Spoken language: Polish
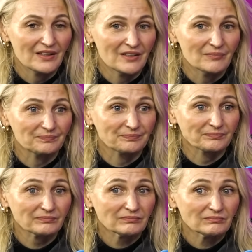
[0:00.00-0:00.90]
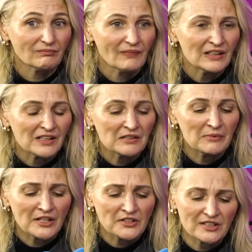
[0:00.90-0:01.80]
I kiedy
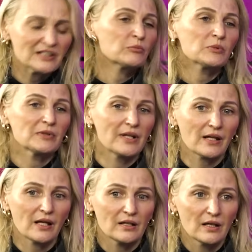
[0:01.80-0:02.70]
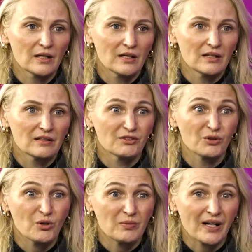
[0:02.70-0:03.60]
menadżer zadał mi pytanie,
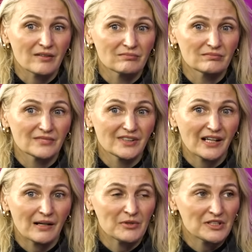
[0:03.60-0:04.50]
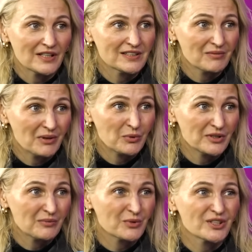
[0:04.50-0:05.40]
no dobra, jaka będzie następna
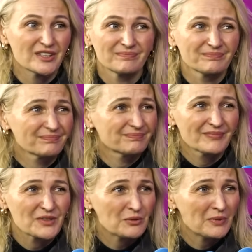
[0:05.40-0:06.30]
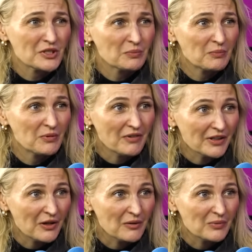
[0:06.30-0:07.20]
płyta, może coś bardziej
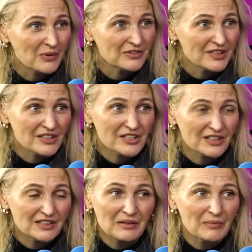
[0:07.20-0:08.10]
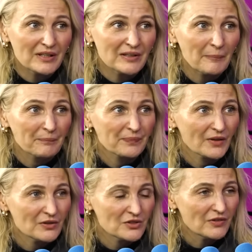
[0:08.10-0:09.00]
popowego, bo widać, że nie ma
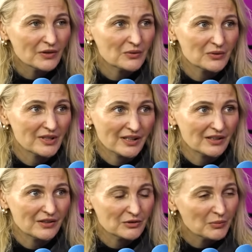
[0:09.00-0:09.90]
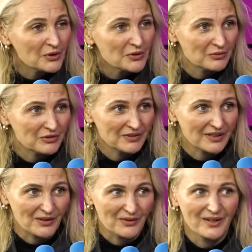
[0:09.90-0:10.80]
oddźwięku takiego odbiorców w tym
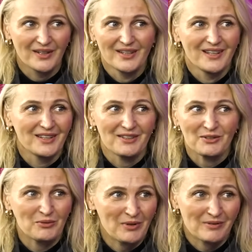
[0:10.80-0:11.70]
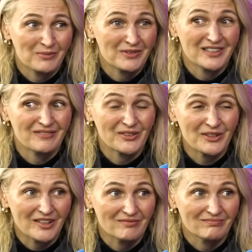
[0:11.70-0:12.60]
kraju. Ja się oparłam, powiedziałam, no
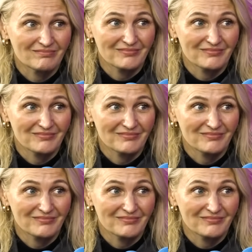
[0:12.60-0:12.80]
nie.